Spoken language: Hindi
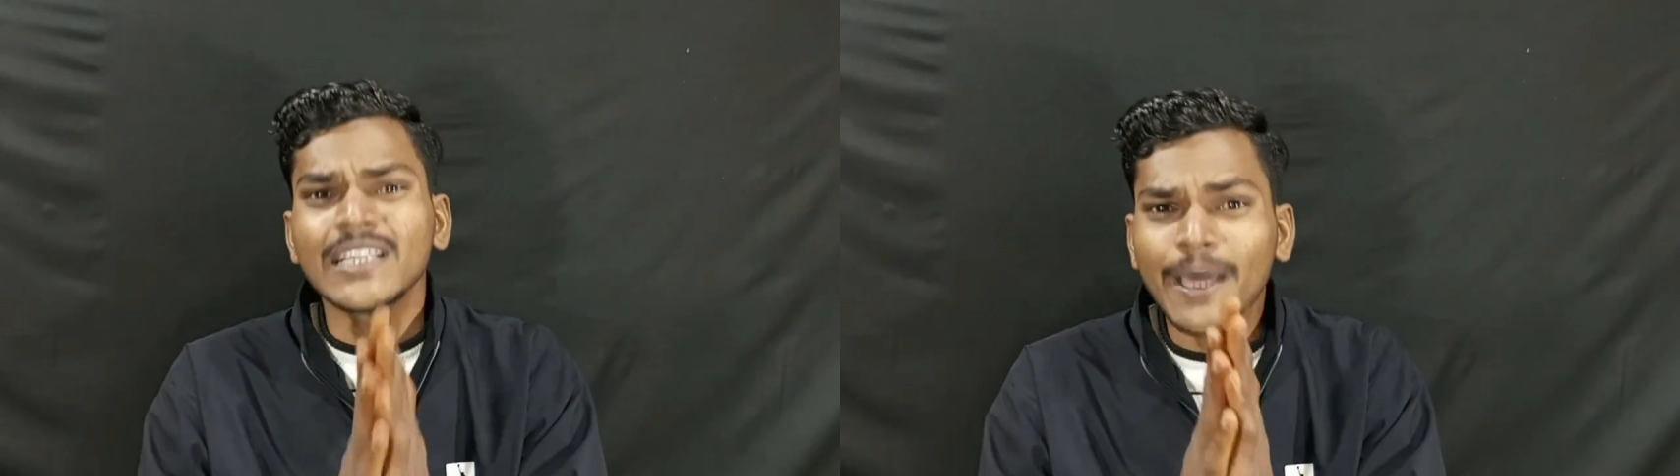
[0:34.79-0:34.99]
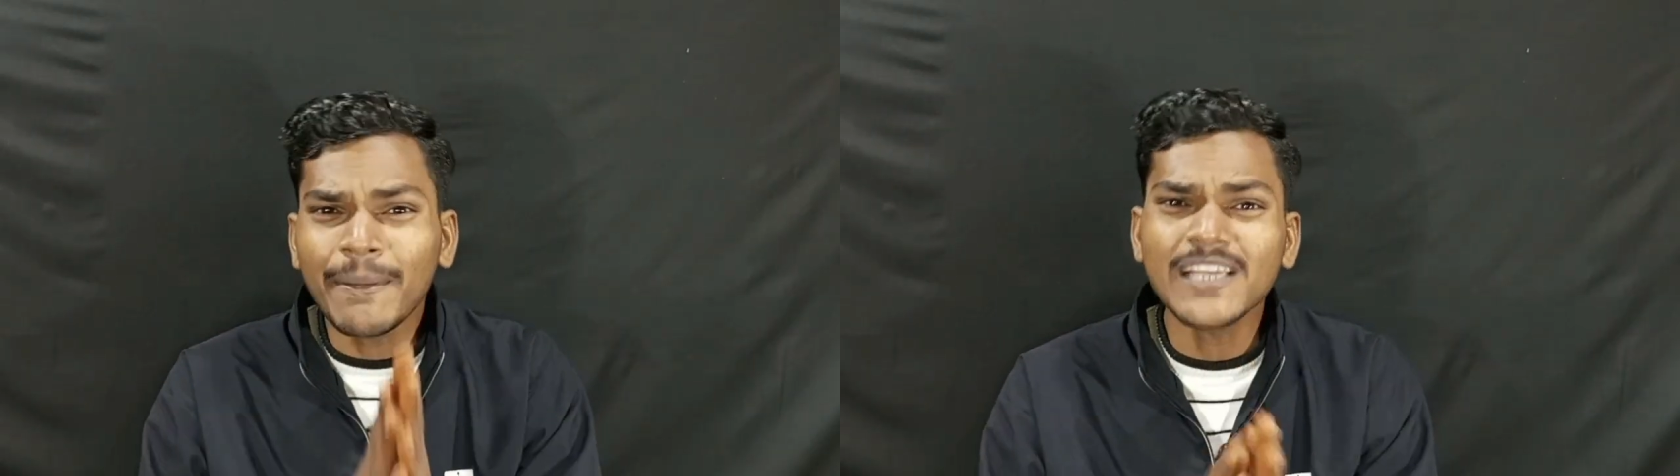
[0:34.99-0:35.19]

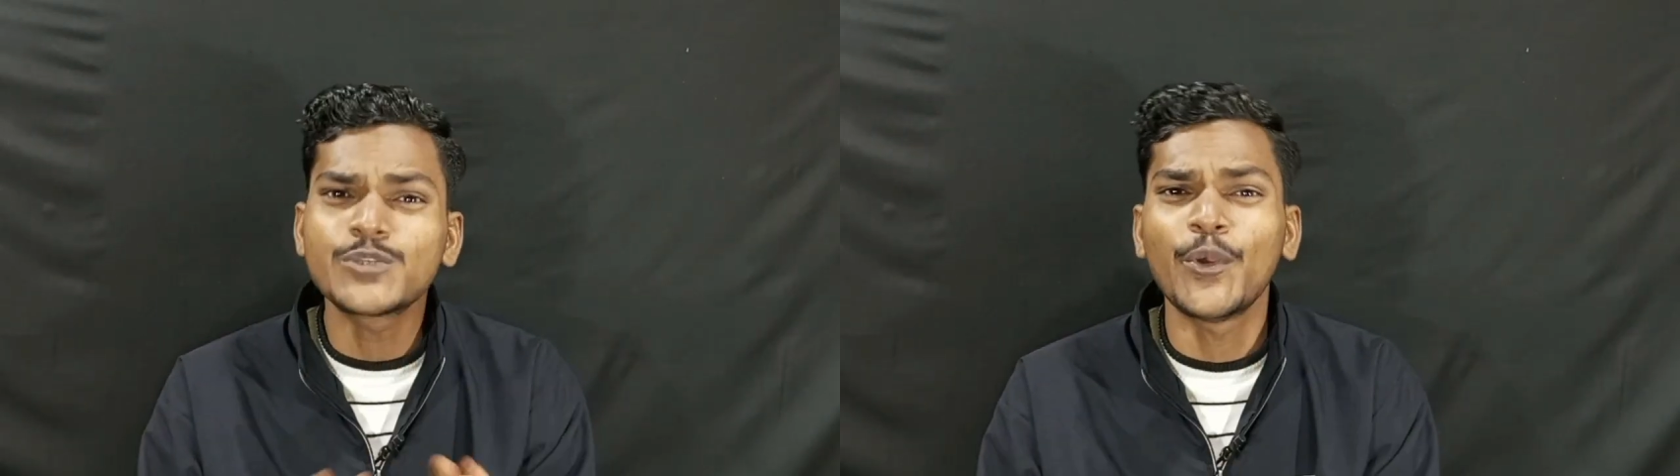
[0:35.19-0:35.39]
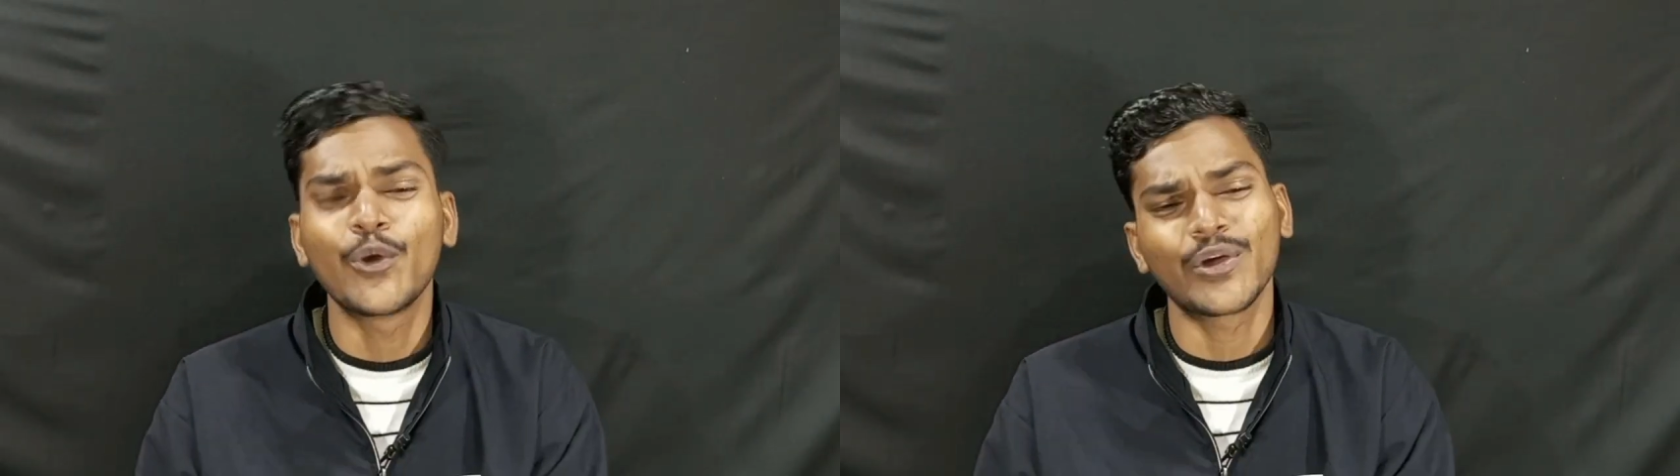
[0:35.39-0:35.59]
तभी
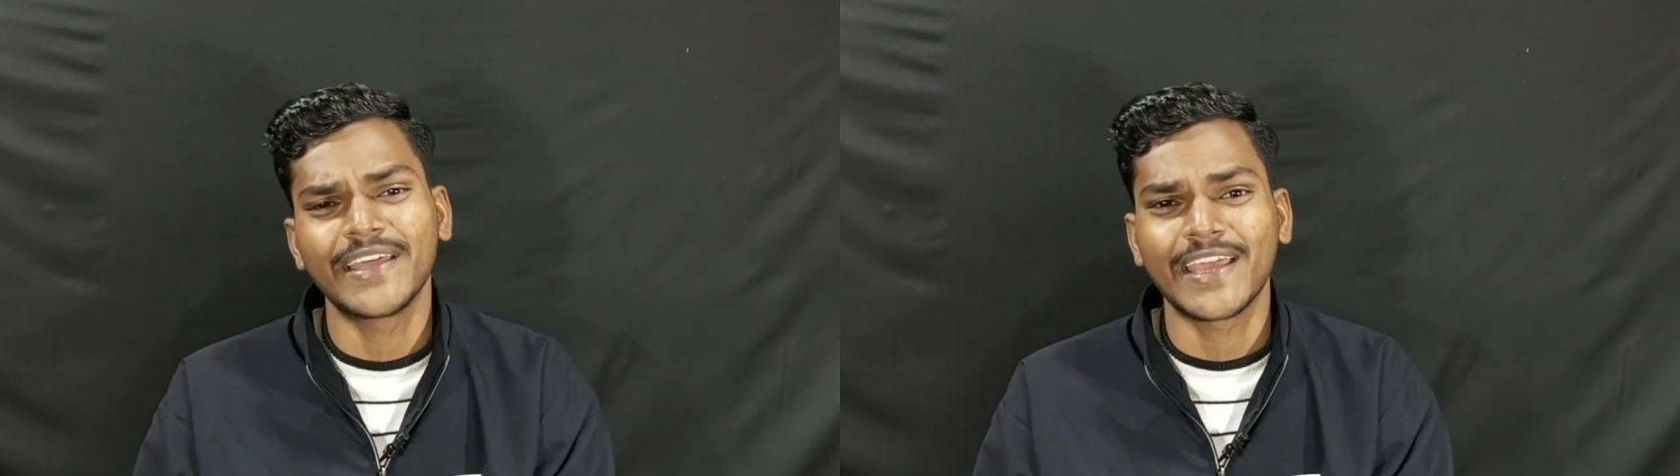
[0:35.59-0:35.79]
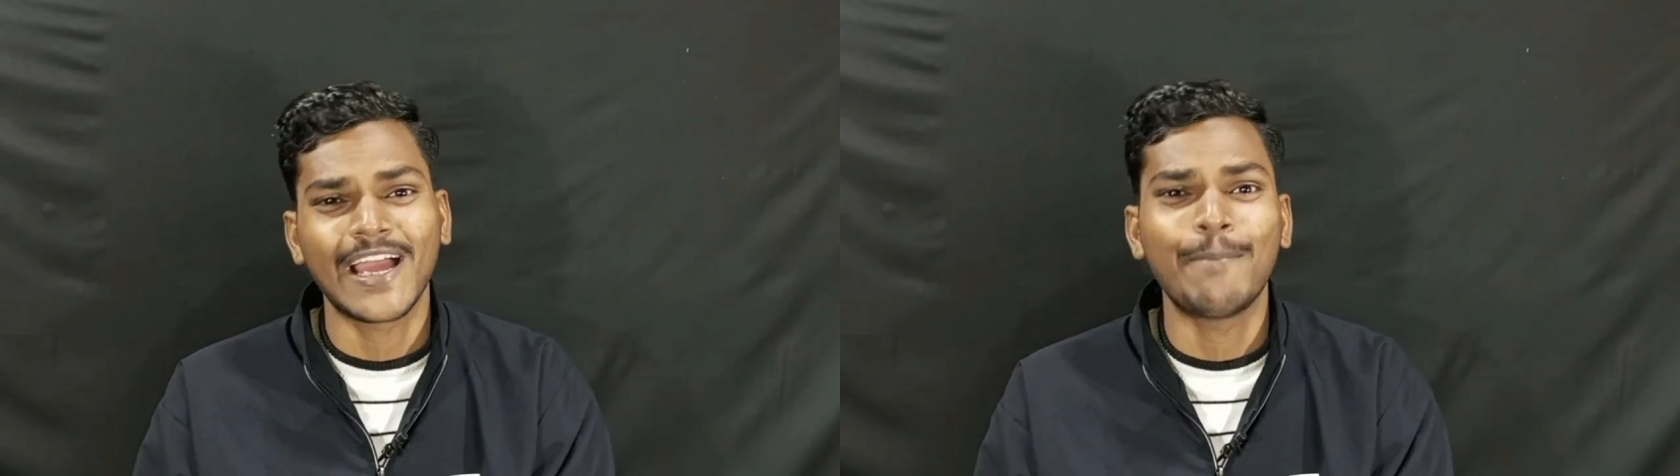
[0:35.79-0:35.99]
इस वीडियो को
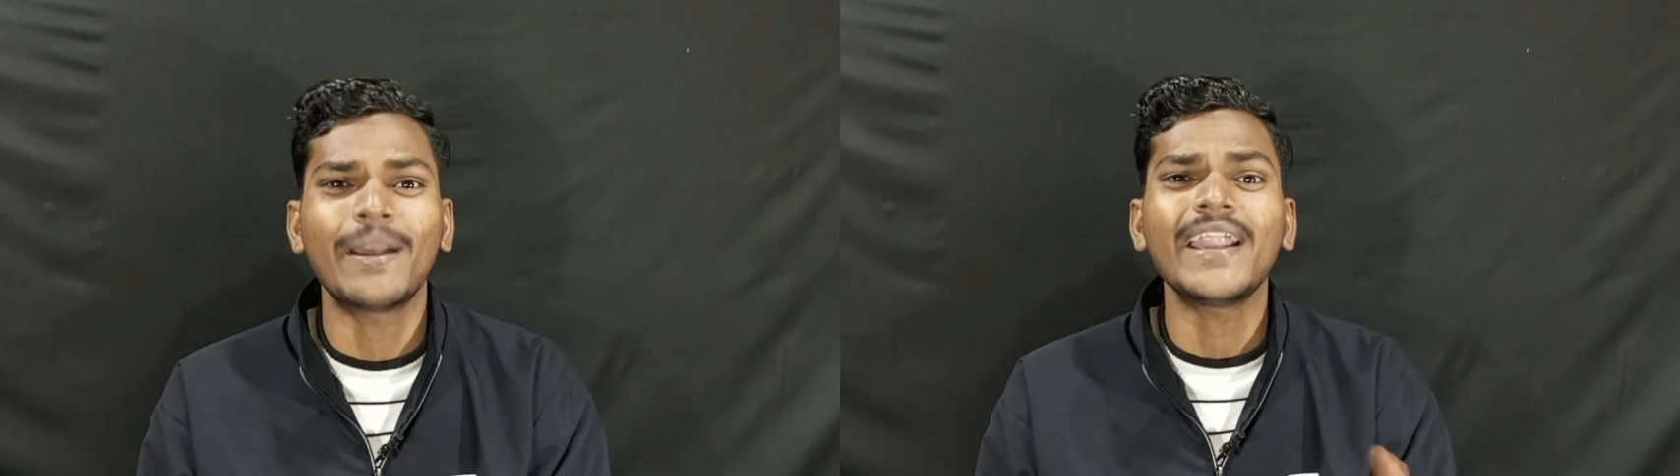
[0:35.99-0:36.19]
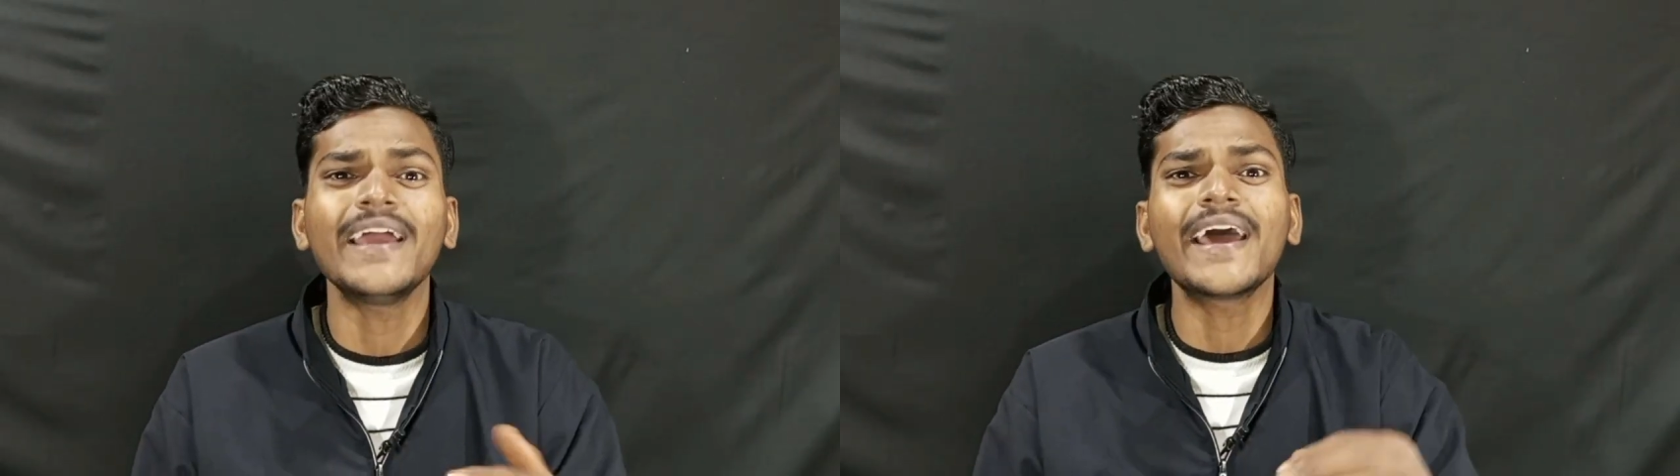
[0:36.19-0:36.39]
देखिएगा
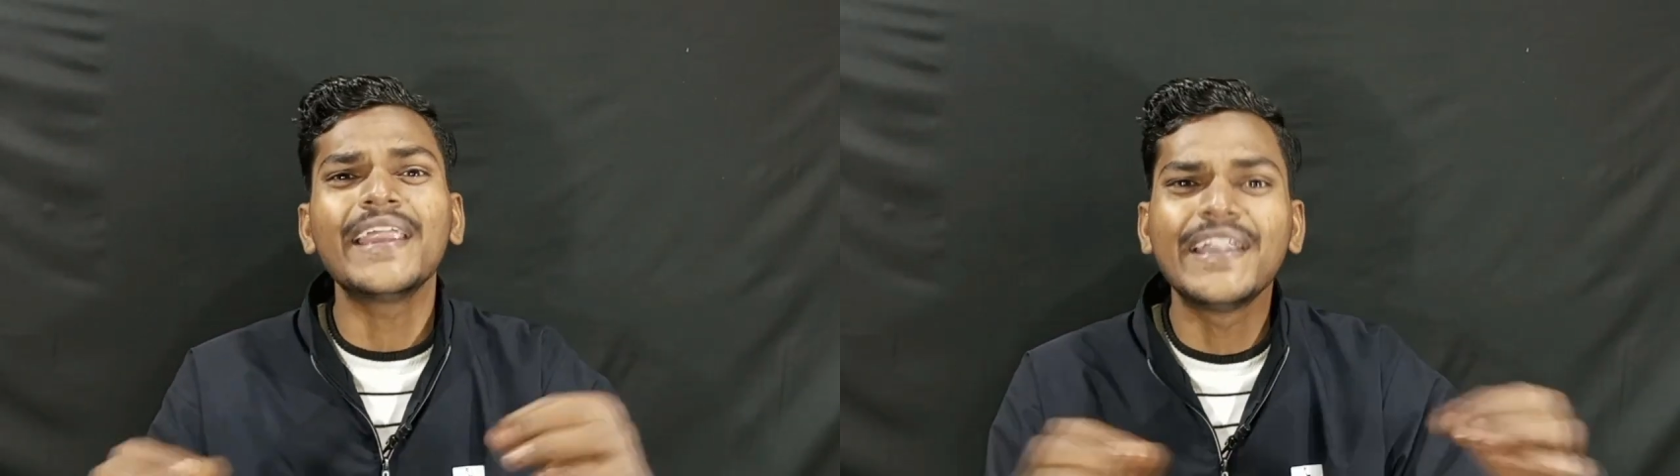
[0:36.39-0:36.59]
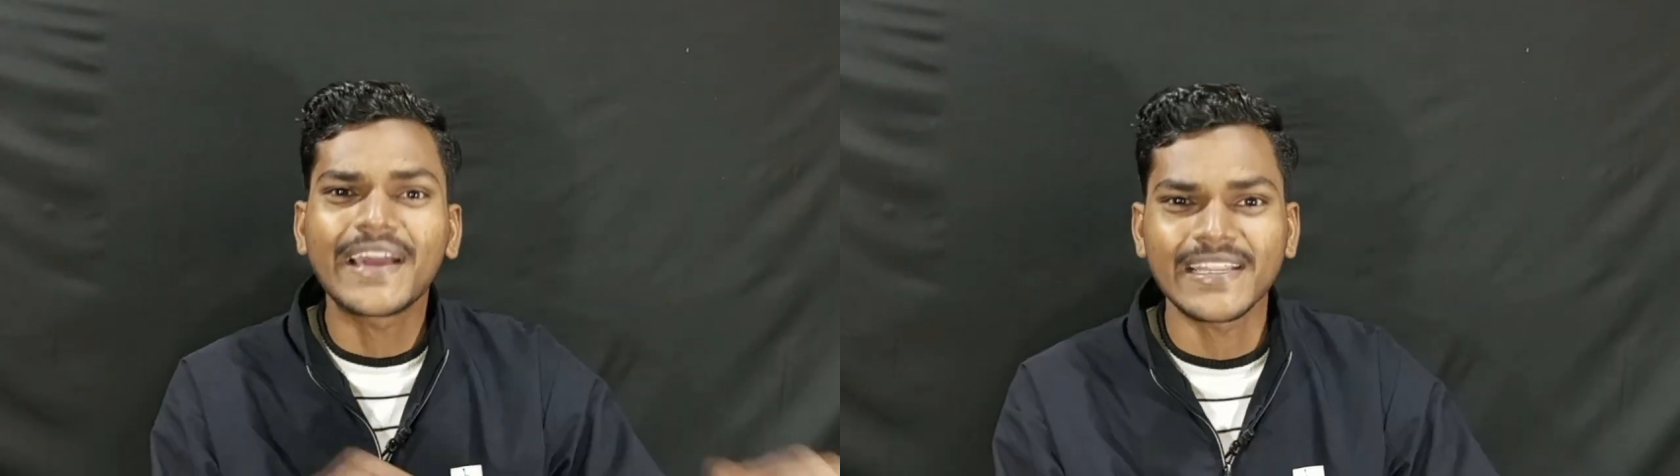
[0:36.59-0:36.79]
वरना यार
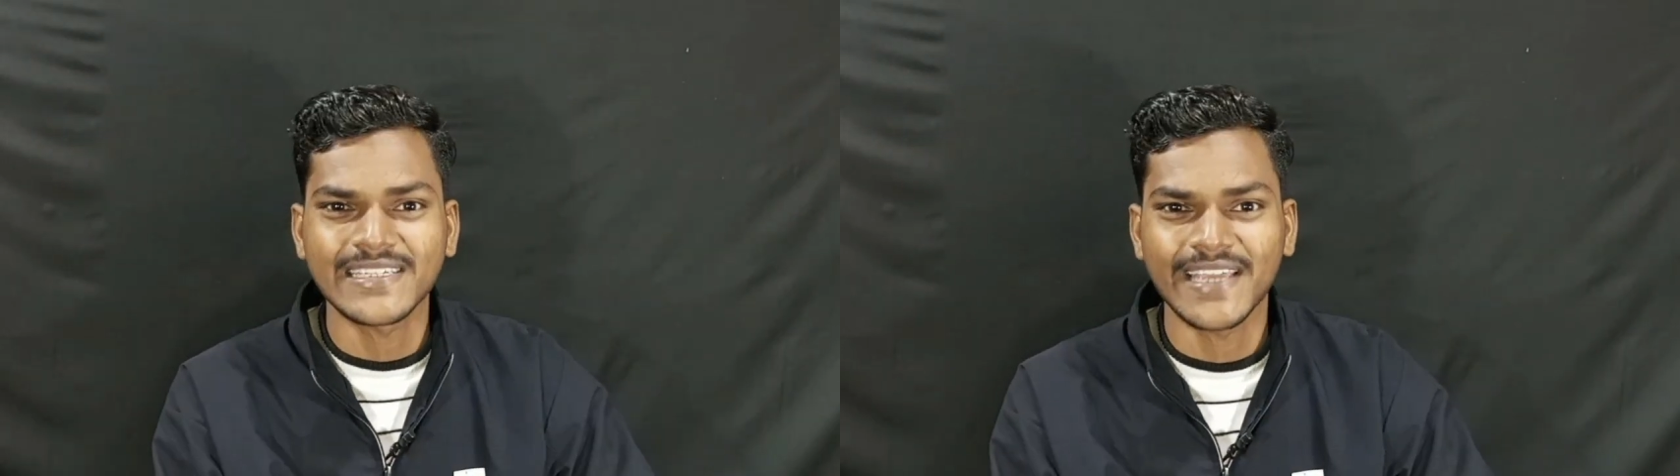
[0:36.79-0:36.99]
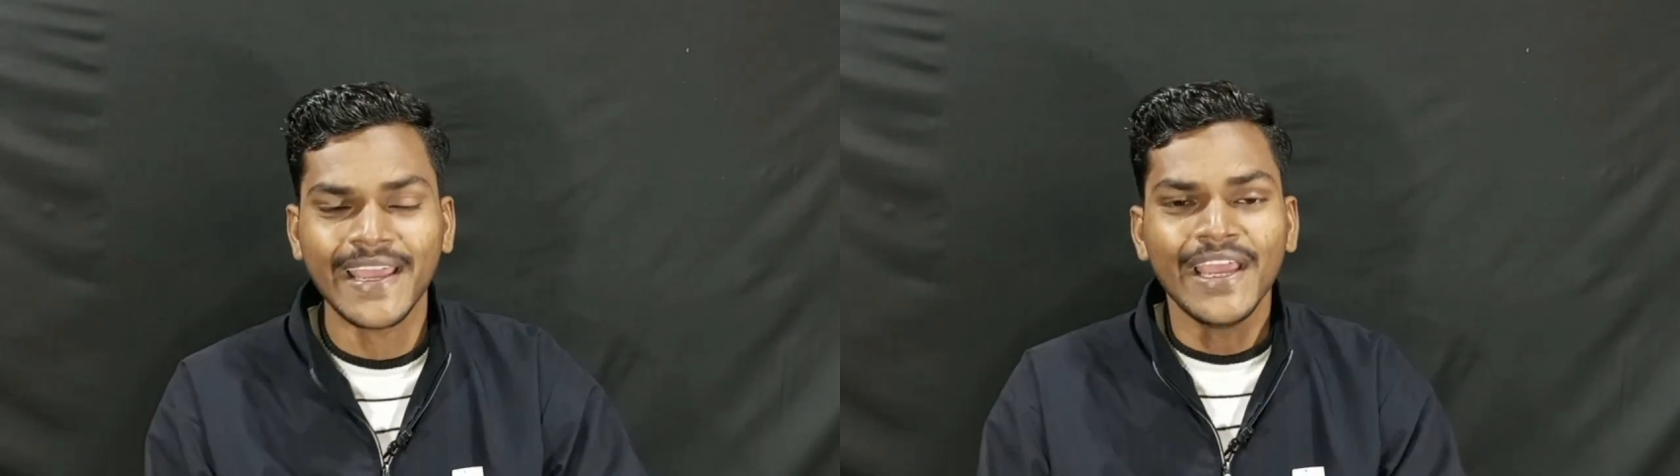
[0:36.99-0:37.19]
इंड कर
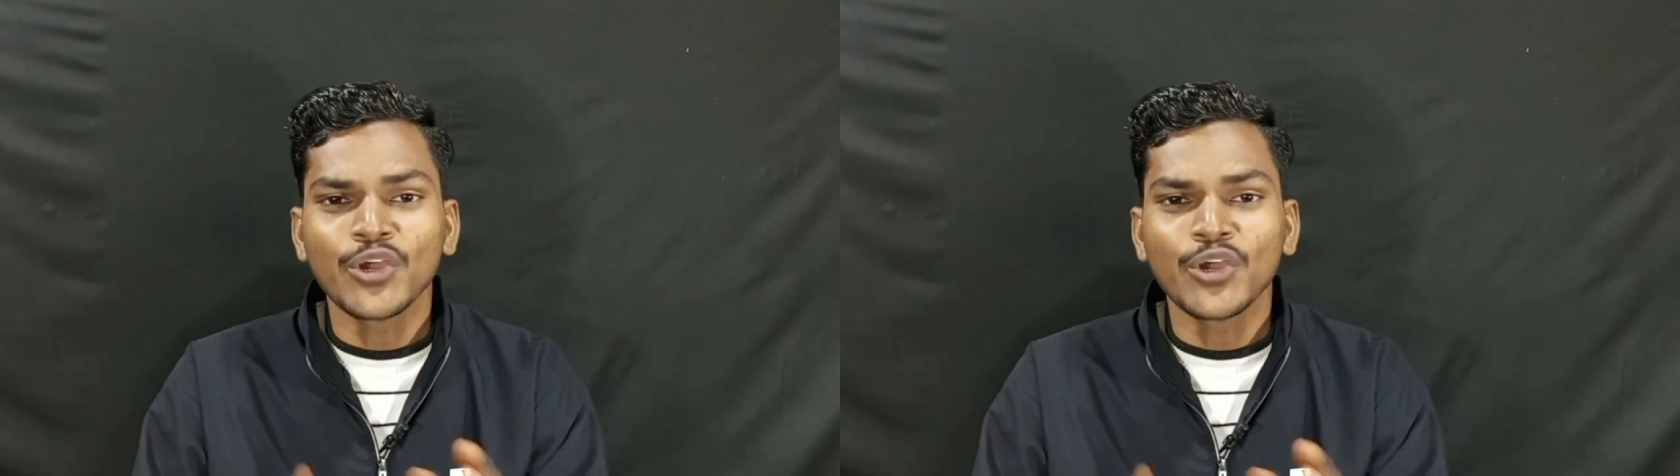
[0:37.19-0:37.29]
दीजिए